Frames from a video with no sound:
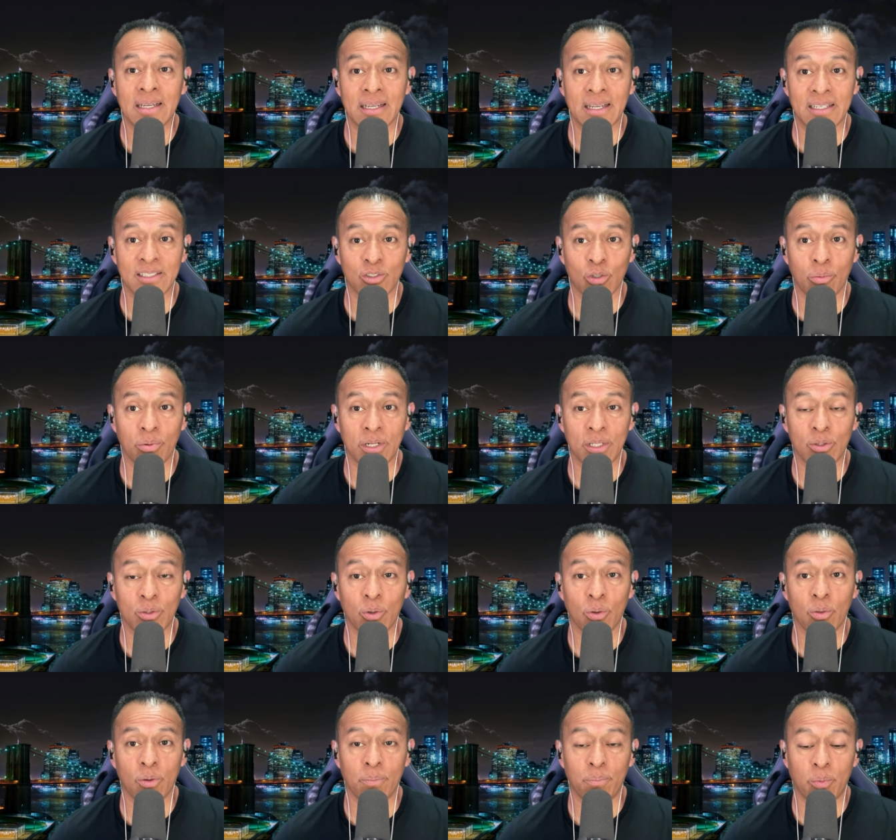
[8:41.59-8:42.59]
que sobre
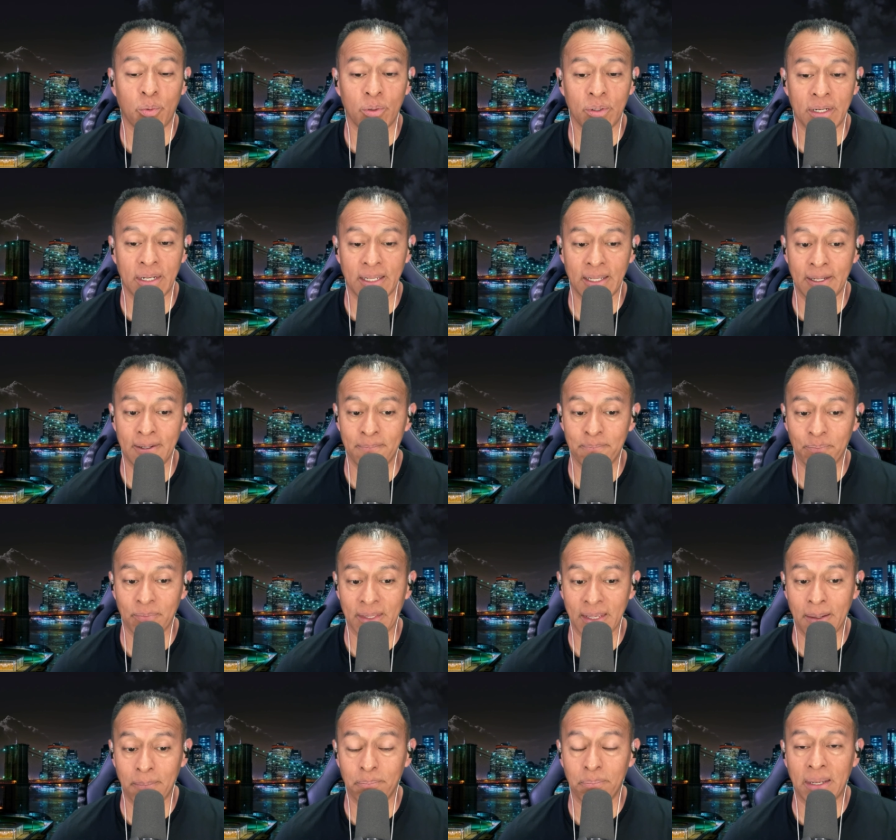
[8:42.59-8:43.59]
todo pone
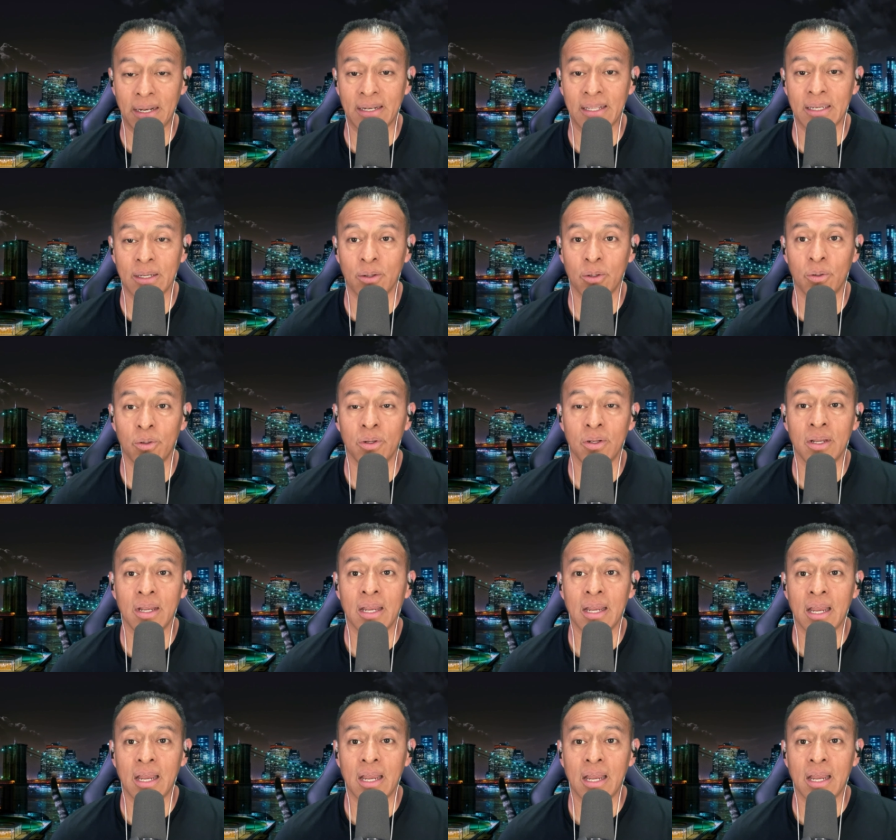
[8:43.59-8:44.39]
en peligro